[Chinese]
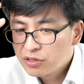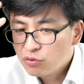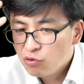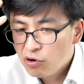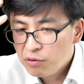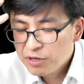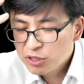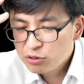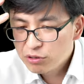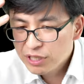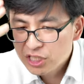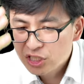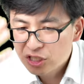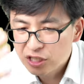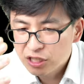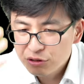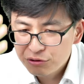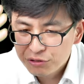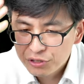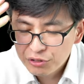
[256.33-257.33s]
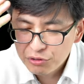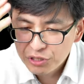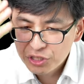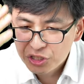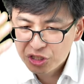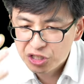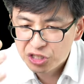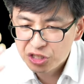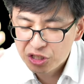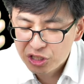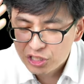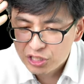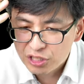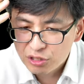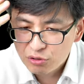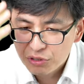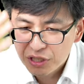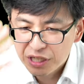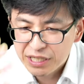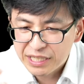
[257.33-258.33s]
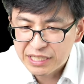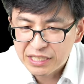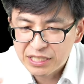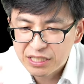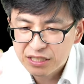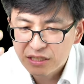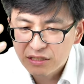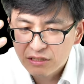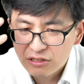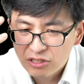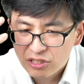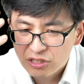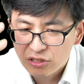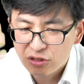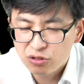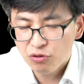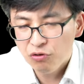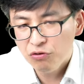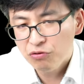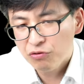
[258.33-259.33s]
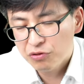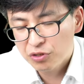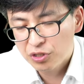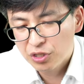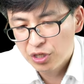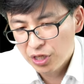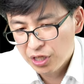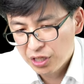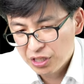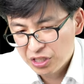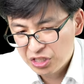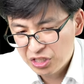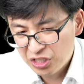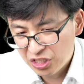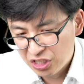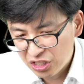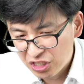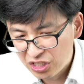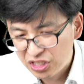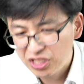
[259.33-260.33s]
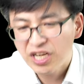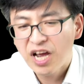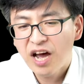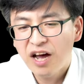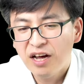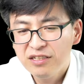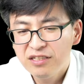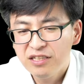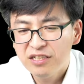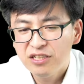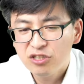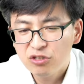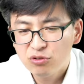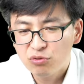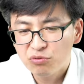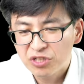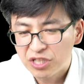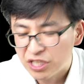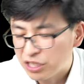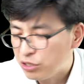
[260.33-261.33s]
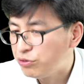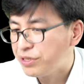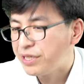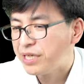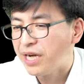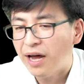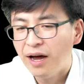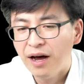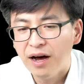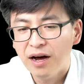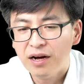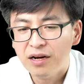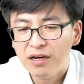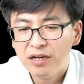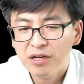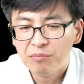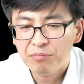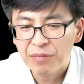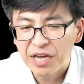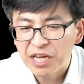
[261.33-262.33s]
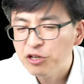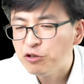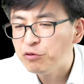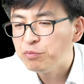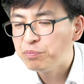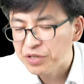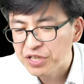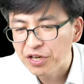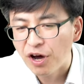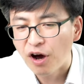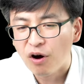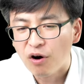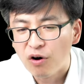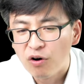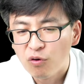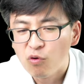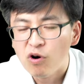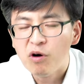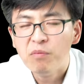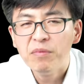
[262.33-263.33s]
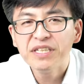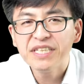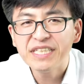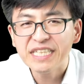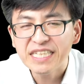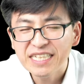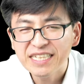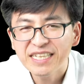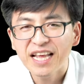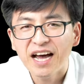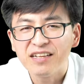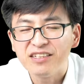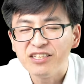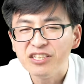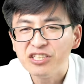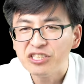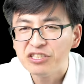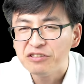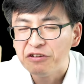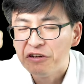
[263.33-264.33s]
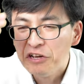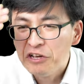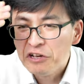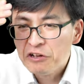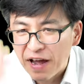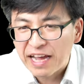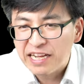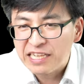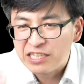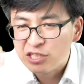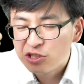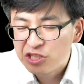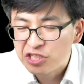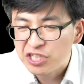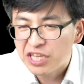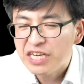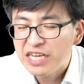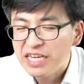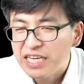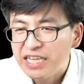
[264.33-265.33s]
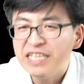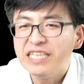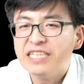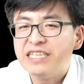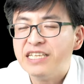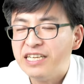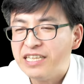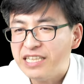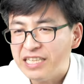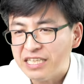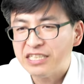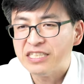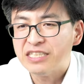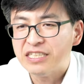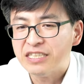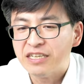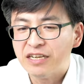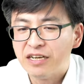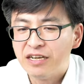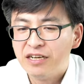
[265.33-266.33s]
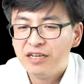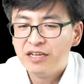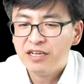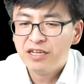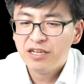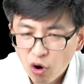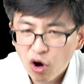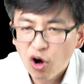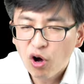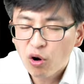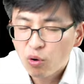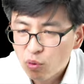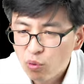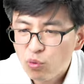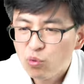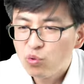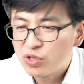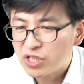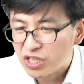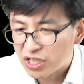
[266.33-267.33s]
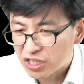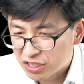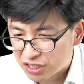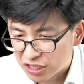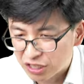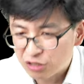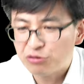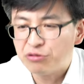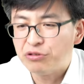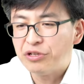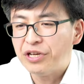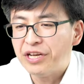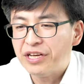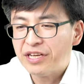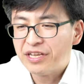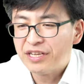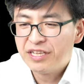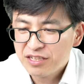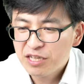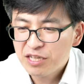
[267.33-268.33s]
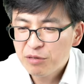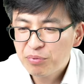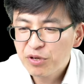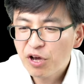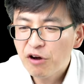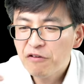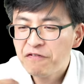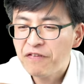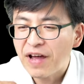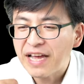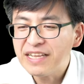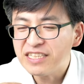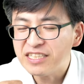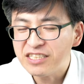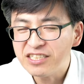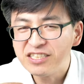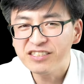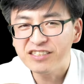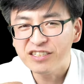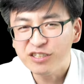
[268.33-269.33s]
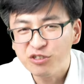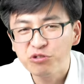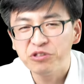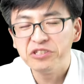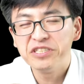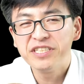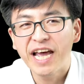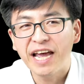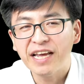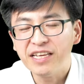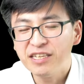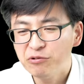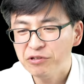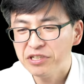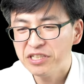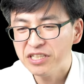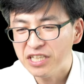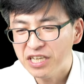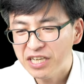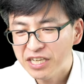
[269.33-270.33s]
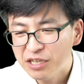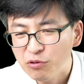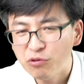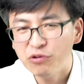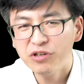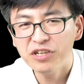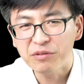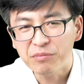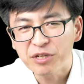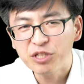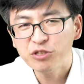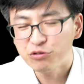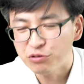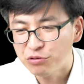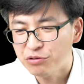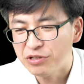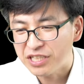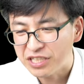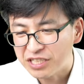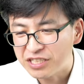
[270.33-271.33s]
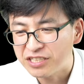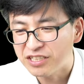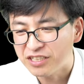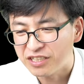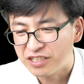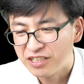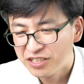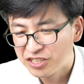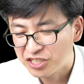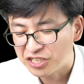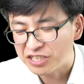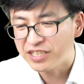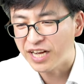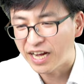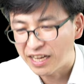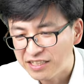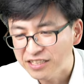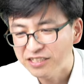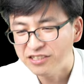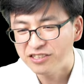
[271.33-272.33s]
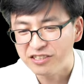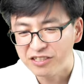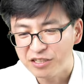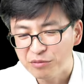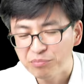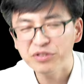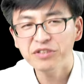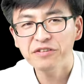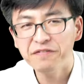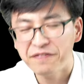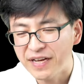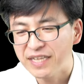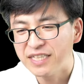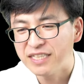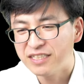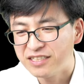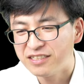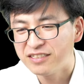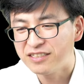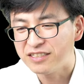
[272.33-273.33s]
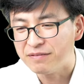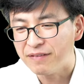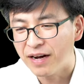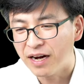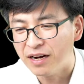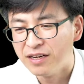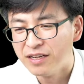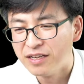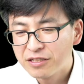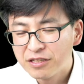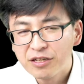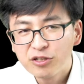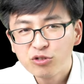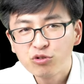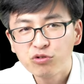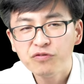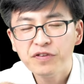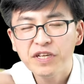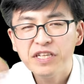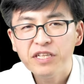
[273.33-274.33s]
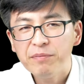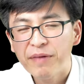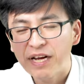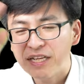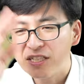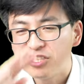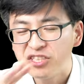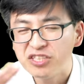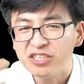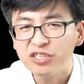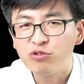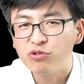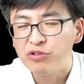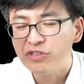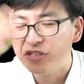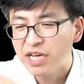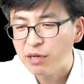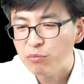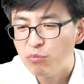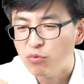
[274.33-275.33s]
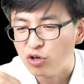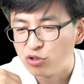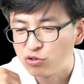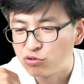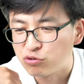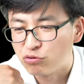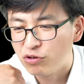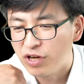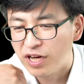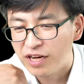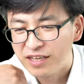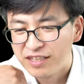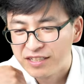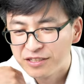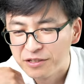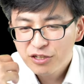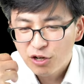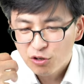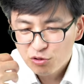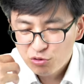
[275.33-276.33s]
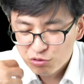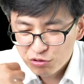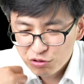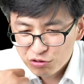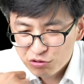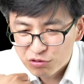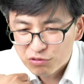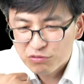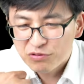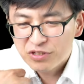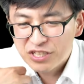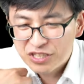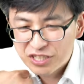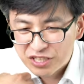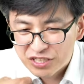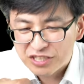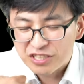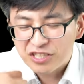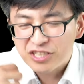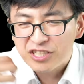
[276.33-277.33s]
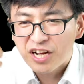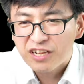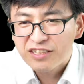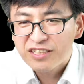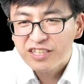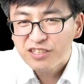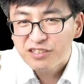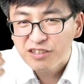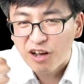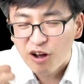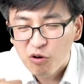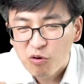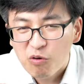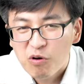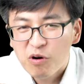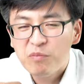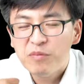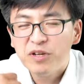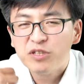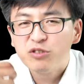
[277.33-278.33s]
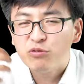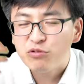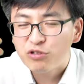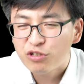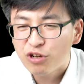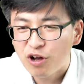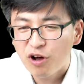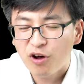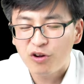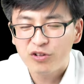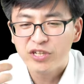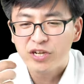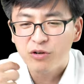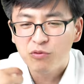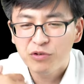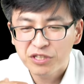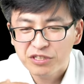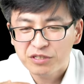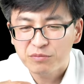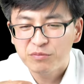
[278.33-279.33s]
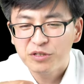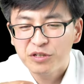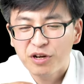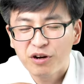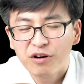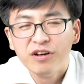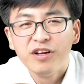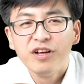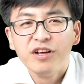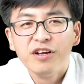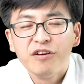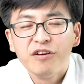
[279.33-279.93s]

我们对哲学、对知识、对理性是有极强的这种敌对感哈，没有必要。我们抵挡的是反真理的理性、错误的哲学。你不要反你自己的存在，因为你灵魂里面具有理性、情感、意志，你不能反你自己吧？除非你把自己存在抹除了。要尊重你自己，上帝造我们都是好的，为什么要